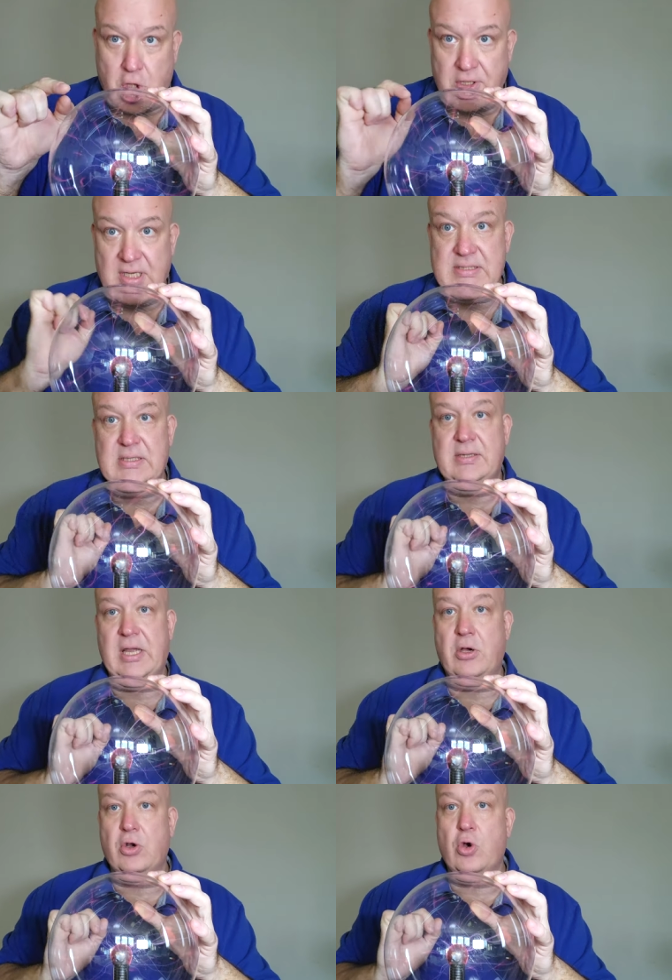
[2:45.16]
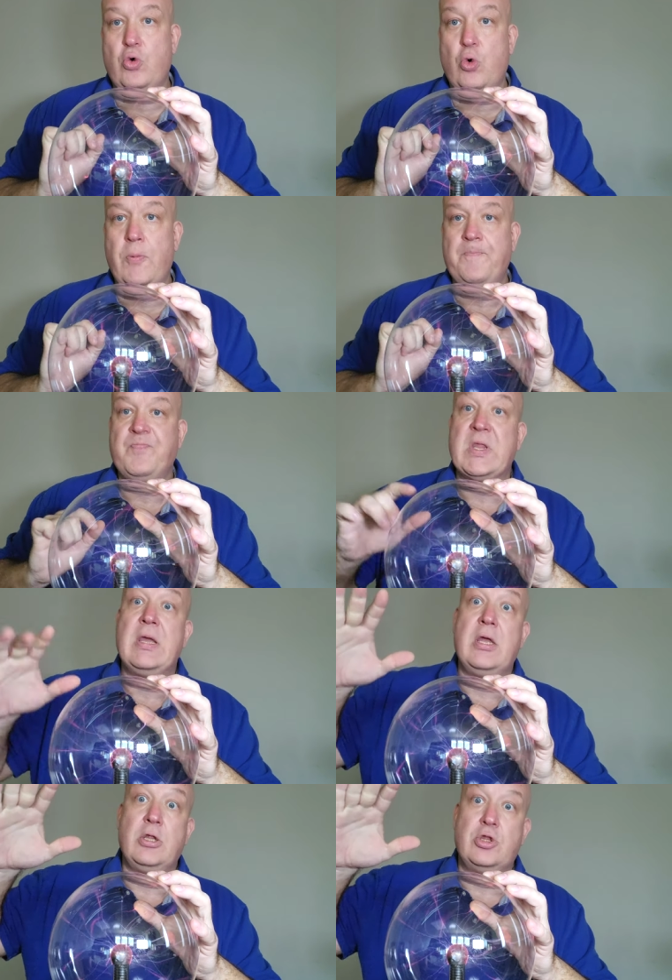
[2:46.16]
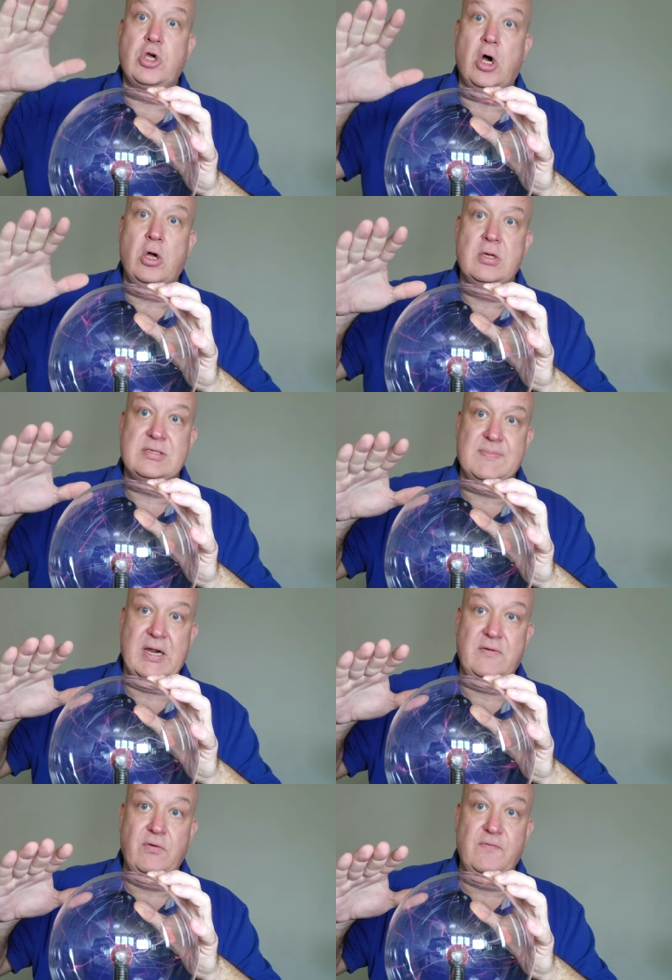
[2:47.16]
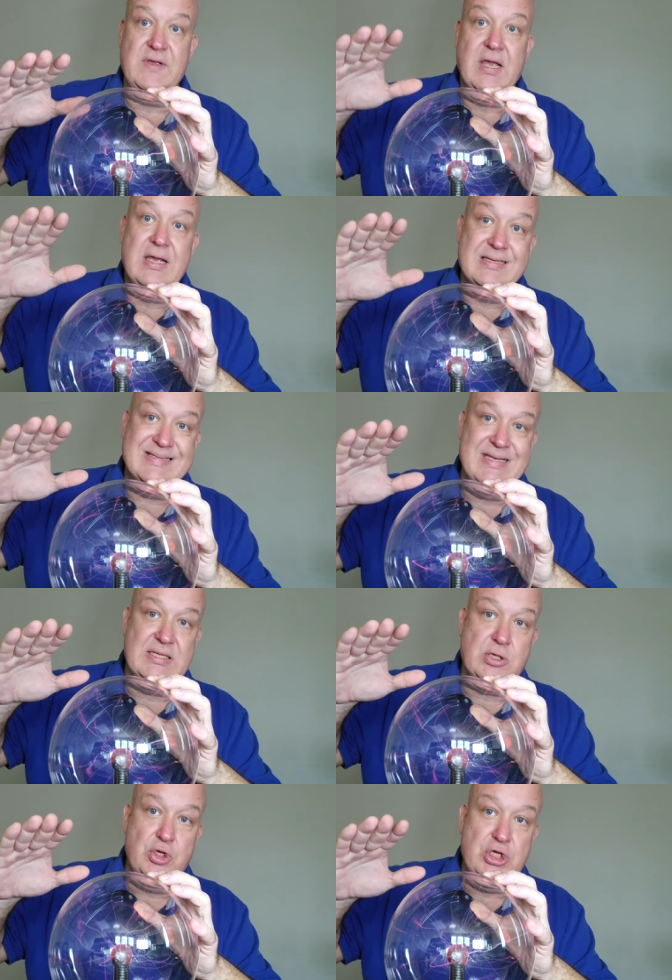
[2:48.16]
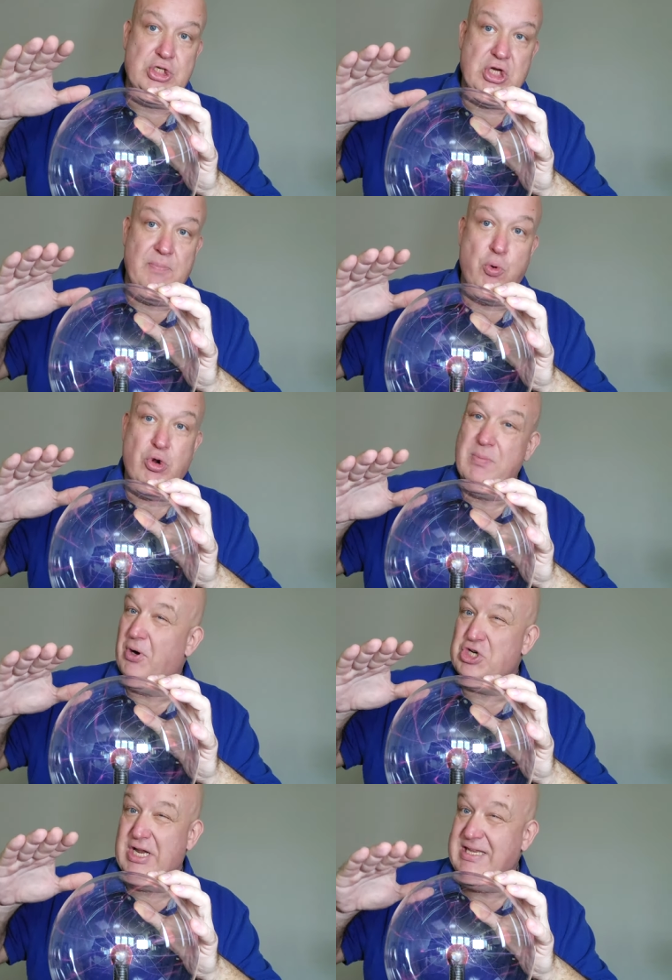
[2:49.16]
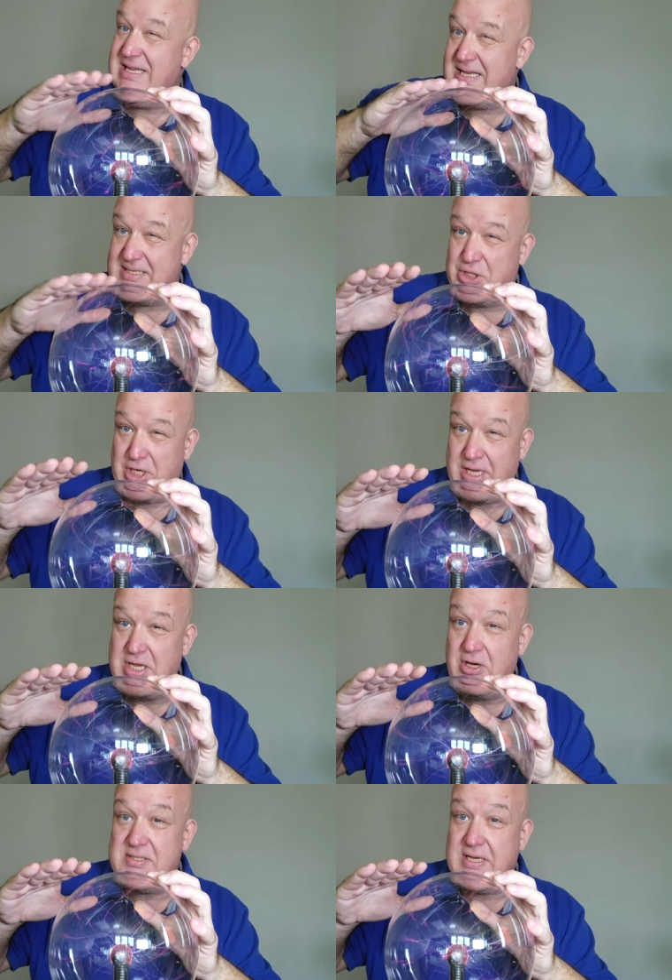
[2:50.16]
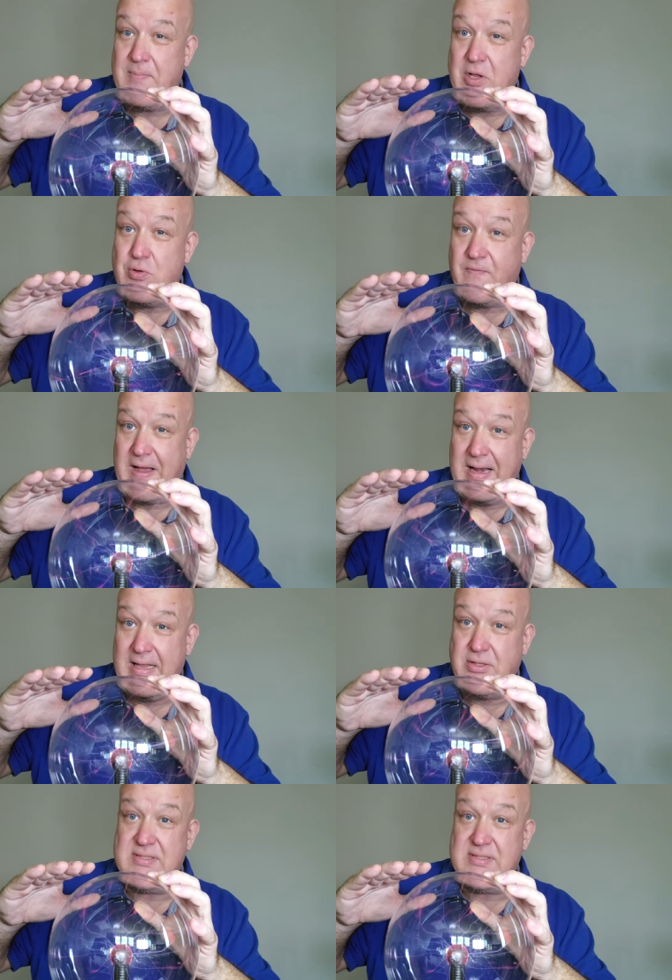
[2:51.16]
koniec tego roku do smartfonów z nieco niższej półki. Może nie ze średniego segmentów, ale do